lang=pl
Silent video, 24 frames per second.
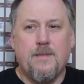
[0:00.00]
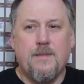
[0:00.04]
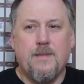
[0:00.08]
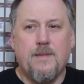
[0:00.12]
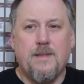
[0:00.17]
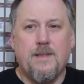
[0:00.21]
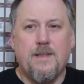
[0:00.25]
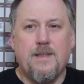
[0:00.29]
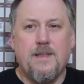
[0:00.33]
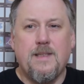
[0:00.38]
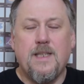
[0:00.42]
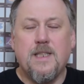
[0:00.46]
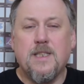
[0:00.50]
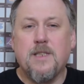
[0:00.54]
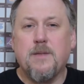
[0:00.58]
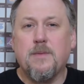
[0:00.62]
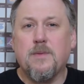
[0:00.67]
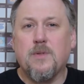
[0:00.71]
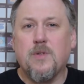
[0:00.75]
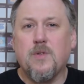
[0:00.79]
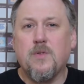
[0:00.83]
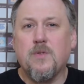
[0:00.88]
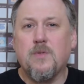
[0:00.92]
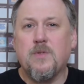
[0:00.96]
Nie,
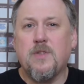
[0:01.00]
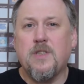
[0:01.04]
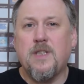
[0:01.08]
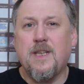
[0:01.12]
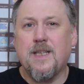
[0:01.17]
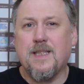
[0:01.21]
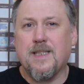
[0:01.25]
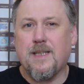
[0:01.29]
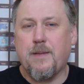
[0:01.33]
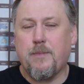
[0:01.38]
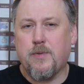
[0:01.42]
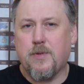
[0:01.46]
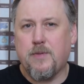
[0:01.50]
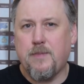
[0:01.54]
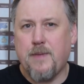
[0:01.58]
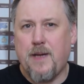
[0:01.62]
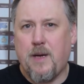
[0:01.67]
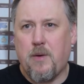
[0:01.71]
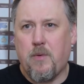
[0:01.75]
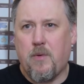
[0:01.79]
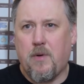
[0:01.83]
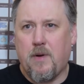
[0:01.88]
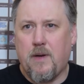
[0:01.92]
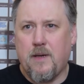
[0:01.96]
żeby to źle
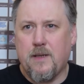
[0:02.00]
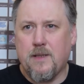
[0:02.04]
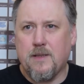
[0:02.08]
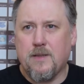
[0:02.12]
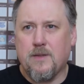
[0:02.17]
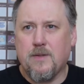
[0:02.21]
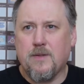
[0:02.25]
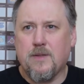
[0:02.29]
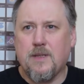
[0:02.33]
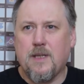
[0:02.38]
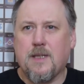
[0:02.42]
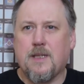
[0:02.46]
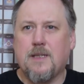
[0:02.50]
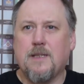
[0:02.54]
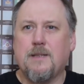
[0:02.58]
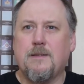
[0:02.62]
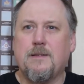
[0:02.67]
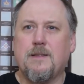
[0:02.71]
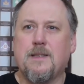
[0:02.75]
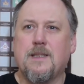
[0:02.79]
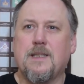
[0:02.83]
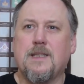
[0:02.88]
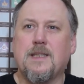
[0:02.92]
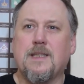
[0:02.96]
zabrzmiało, ale to tak
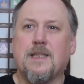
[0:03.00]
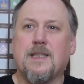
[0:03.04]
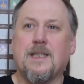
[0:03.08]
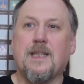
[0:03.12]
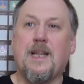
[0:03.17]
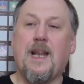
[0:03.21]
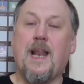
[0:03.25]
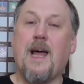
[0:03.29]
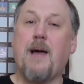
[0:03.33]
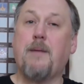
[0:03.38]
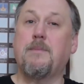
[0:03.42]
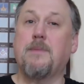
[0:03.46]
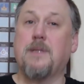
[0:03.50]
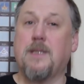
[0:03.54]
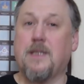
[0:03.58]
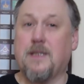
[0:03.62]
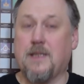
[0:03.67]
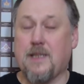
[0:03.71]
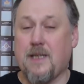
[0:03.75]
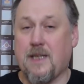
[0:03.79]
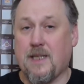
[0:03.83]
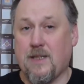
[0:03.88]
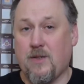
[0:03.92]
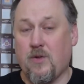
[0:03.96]
dla mnie
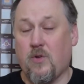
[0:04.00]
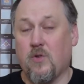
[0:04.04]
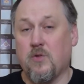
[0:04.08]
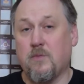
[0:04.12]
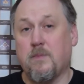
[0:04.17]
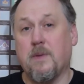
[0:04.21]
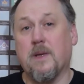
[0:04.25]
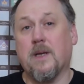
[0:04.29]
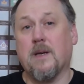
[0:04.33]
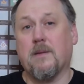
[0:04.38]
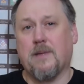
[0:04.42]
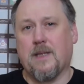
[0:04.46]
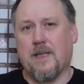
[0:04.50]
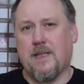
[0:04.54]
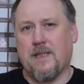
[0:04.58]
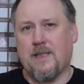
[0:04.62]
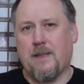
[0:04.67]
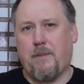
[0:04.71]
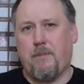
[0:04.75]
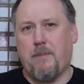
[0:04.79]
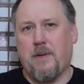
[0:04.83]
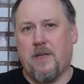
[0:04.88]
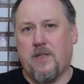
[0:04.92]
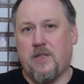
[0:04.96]
tak to odbieram, taki
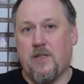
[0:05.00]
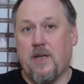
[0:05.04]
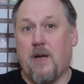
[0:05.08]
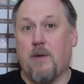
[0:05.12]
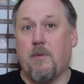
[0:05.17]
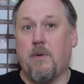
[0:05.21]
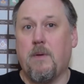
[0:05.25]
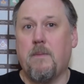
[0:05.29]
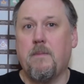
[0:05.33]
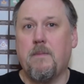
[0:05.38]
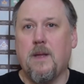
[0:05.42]
zapleśniały.